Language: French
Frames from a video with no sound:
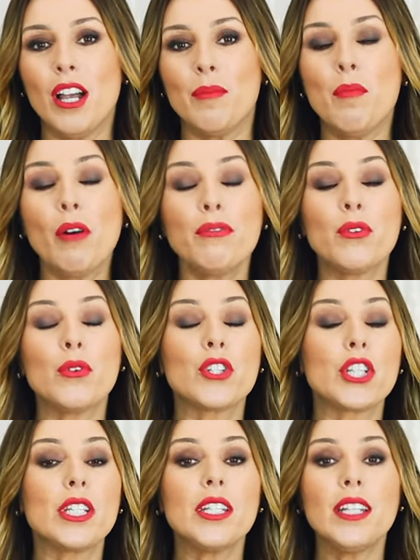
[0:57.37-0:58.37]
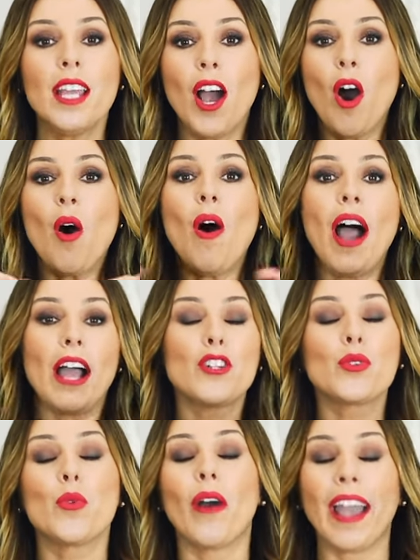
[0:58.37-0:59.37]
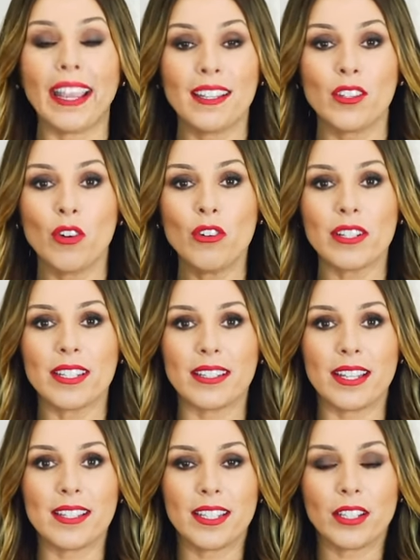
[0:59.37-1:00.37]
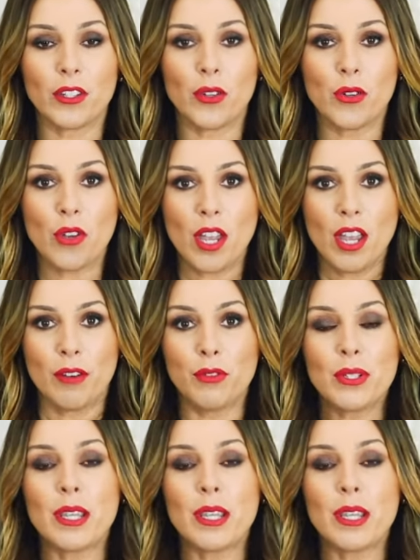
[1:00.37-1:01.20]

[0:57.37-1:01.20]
morphologie en H ou rectangle, c'est-à-dire que vos